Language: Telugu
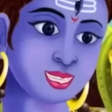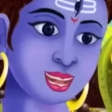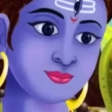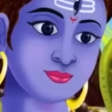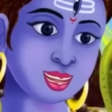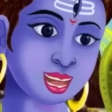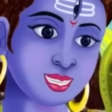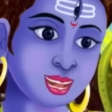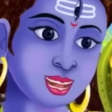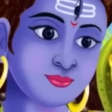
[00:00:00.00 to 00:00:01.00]
నువ్వు చాలా
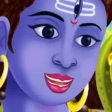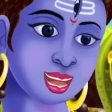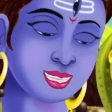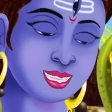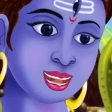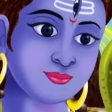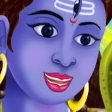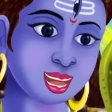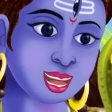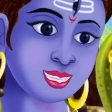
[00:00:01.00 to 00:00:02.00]
మంచిదానివి
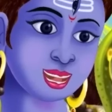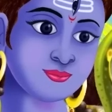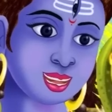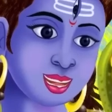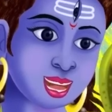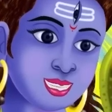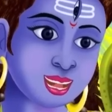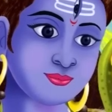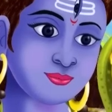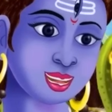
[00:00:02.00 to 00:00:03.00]
నువ్వు అనాథవి
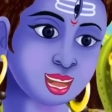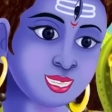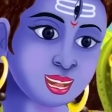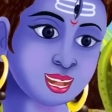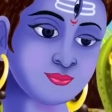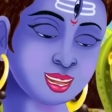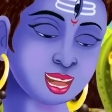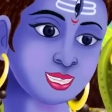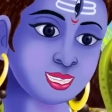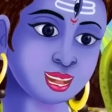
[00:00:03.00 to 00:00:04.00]
కాదు నేను
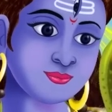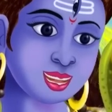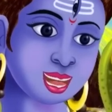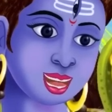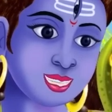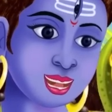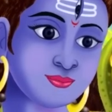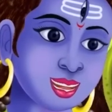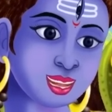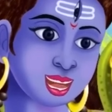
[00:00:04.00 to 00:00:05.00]
నీకోసం నీకు
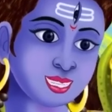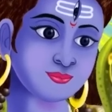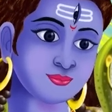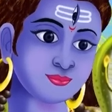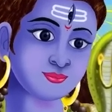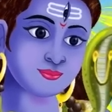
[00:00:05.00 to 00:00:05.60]
తోడుగా ఉంటాను